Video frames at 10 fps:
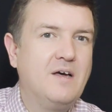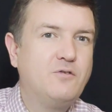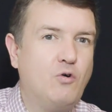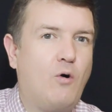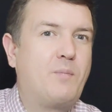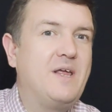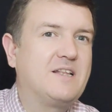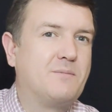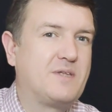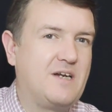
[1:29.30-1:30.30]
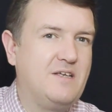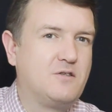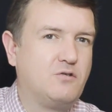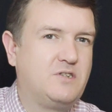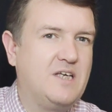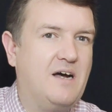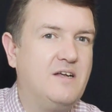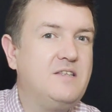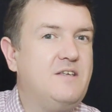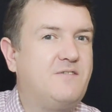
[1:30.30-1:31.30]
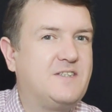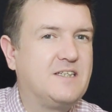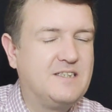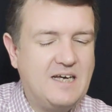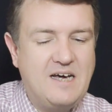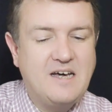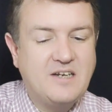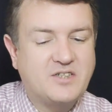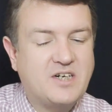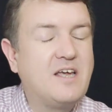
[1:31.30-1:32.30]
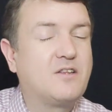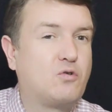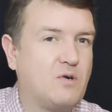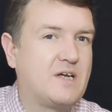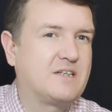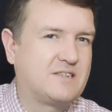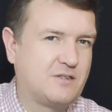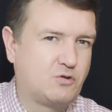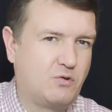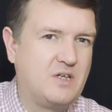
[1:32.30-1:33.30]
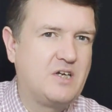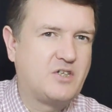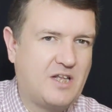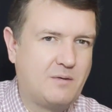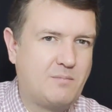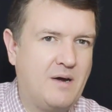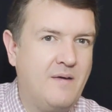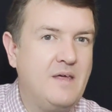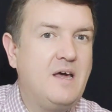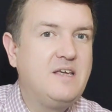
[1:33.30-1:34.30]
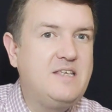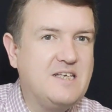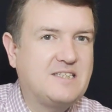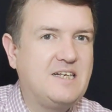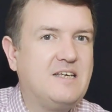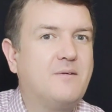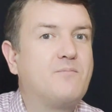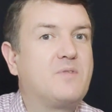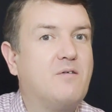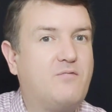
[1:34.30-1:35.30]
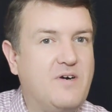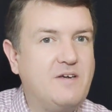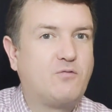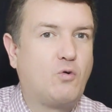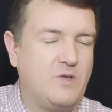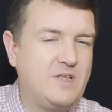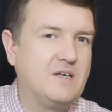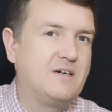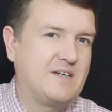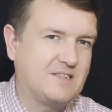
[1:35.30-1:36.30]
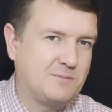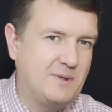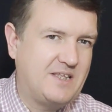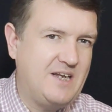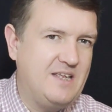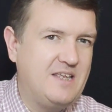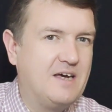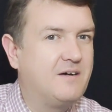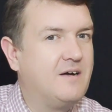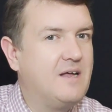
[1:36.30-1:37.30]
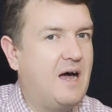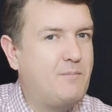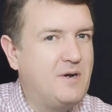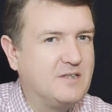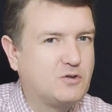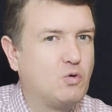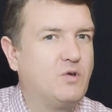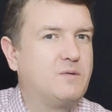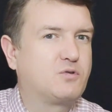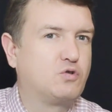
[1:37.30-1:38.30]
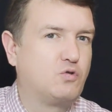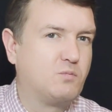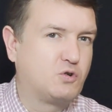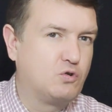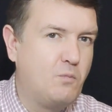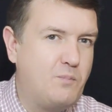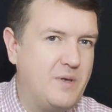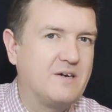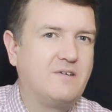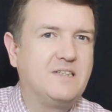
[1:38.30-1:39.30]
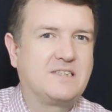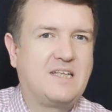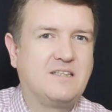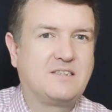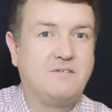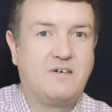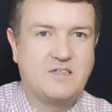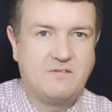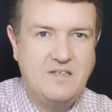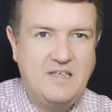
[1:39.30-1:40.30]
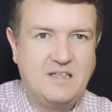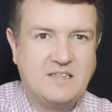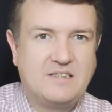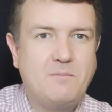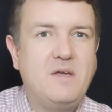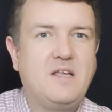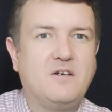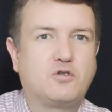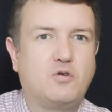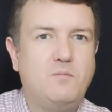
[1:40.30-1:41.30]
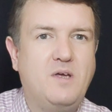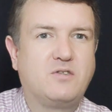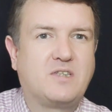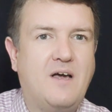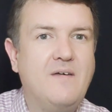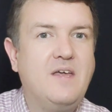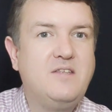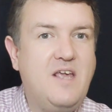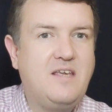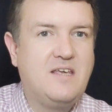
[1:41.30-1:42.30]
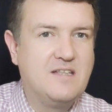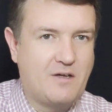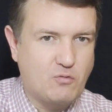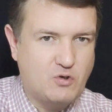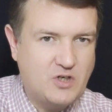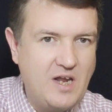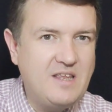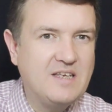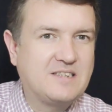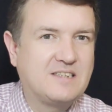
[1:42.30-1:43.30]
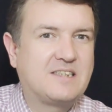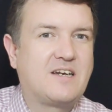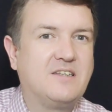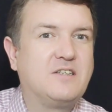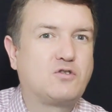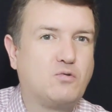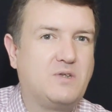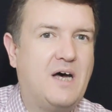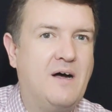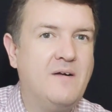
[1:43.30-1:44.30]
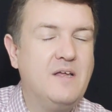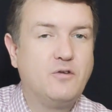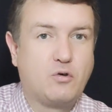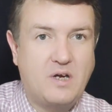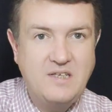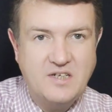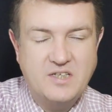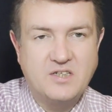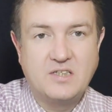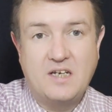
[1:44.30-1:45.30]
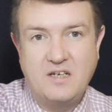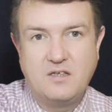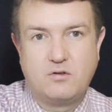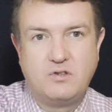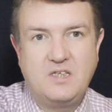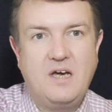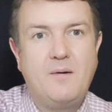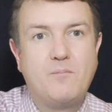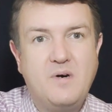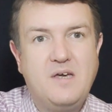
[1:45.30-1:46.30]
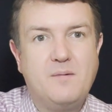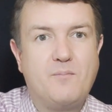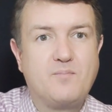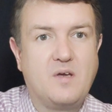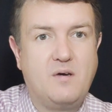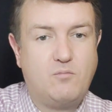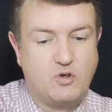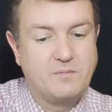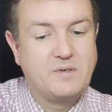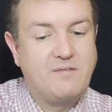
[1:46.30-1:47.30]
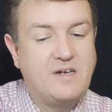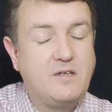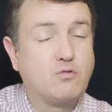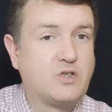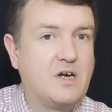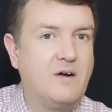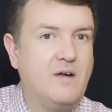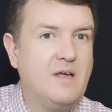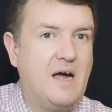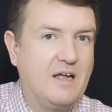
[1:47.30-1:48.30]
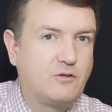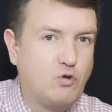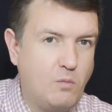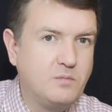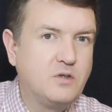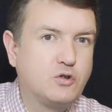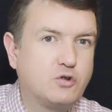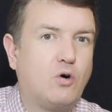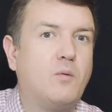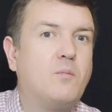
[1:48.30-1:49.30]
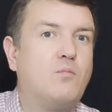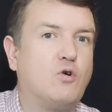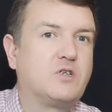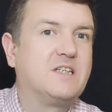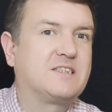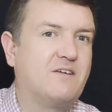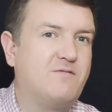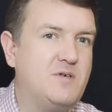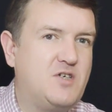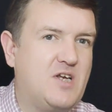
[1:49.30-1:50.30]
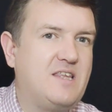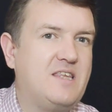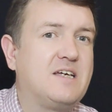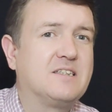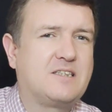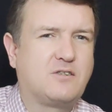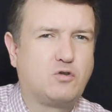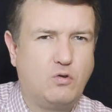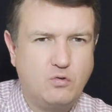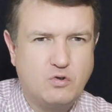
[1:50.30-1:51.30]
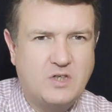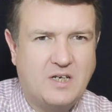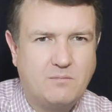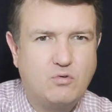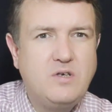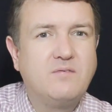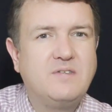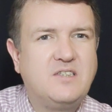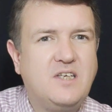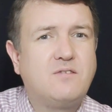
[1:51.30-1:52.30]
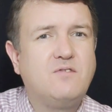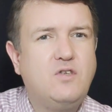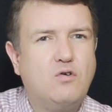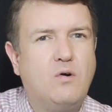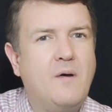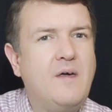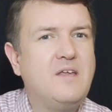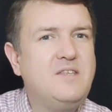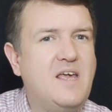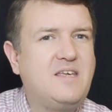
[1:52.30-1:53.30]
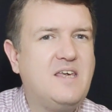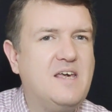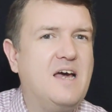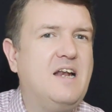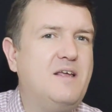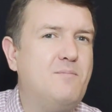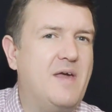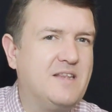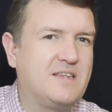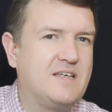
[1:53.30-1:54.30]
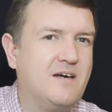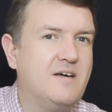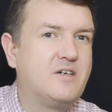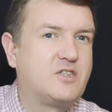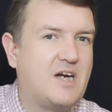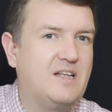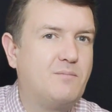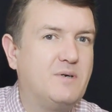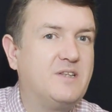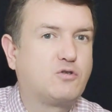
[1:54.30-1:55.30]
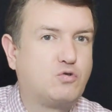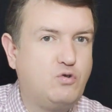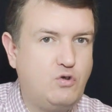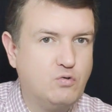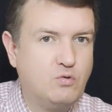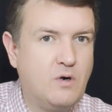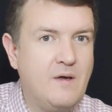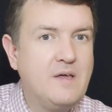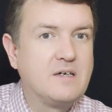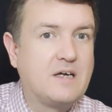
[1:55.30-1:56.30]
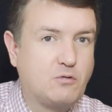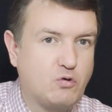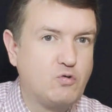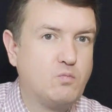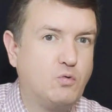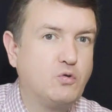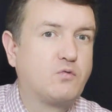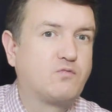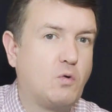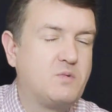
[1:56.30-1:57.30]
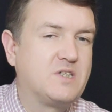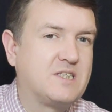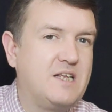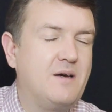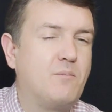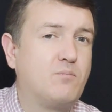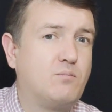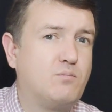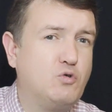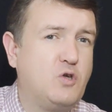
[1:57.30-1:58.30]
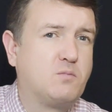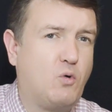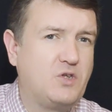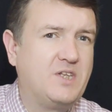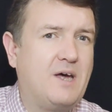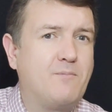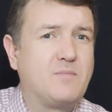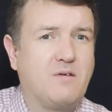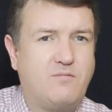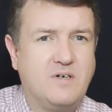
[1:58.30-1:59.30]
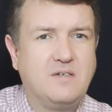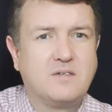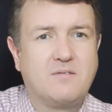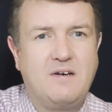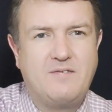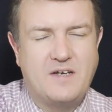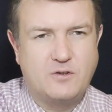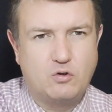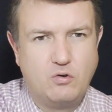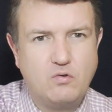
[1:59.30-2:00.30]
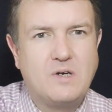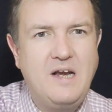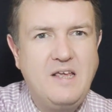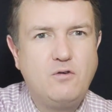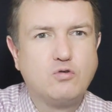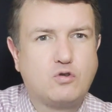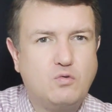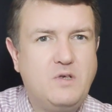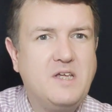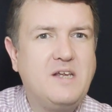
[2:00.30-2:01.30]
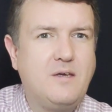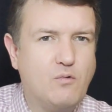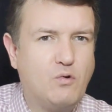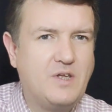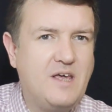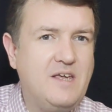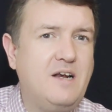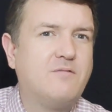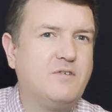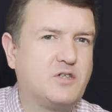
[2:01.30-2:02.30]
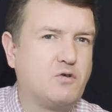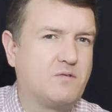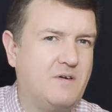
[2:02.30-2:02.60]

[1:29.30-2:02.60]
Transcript: Но при этом, дорогие друзья, не всегда решает только кассационная жалоба. Если вы в ходе рассмотрения апелляционным судом, судом первой инстанции вашего дела заметили, что имеются некие нарушения со стороны суда, то, конечно же, дорогие друзья, мы э, можем говорить уже о том, что можно совмещать и кассационную жалобу, и вносить в нее некие элементы жалобы на судью, которую будут в том числе будет подана в квалификационную коллегию судей региона или высшую